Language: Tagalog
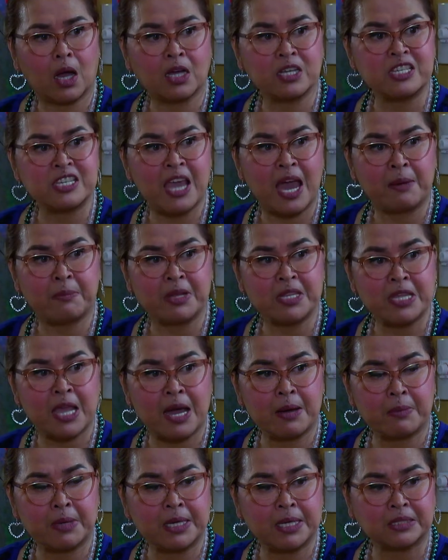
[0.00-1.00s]
Ang
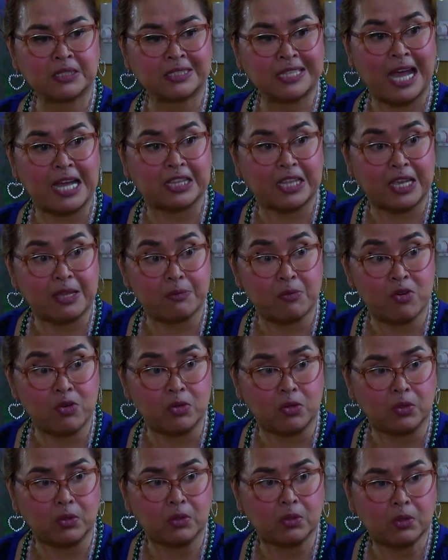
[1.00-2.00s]
yaman-yaman ng tatay mo,
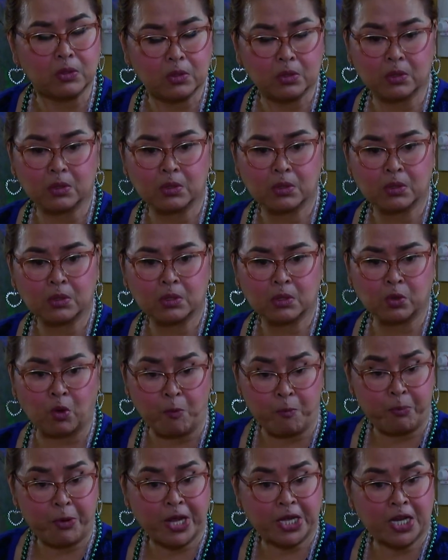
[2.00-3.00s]
no?
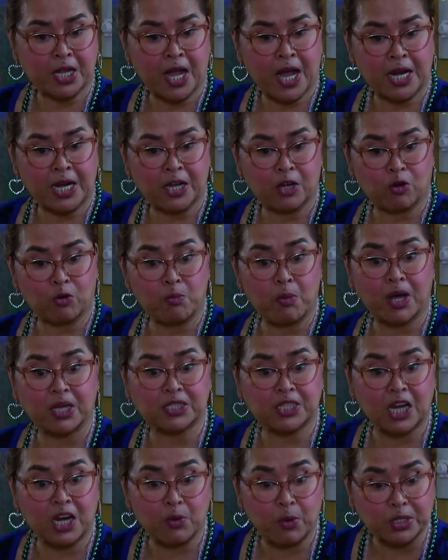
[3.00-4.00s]
Kung pwede nga lang ako
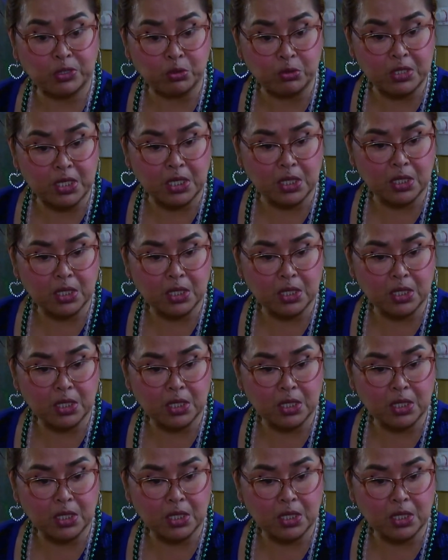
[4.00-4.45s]
makadalawa dun